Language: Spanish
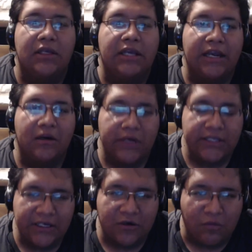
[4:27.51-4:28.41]
El güey
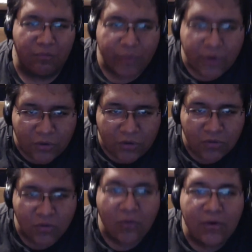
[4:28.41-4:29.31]
se compró
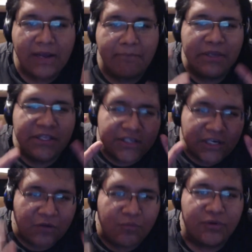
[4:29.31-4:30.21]
una pinche
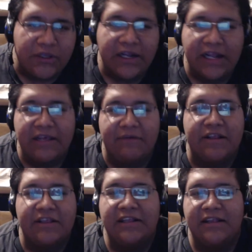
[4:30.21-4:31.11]
computadora de
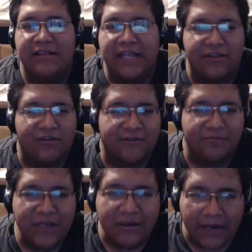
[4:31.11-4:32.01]
veintitantos
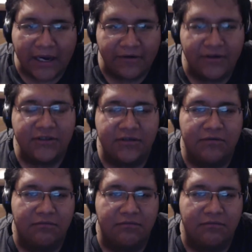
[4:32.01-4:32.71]
mil varos.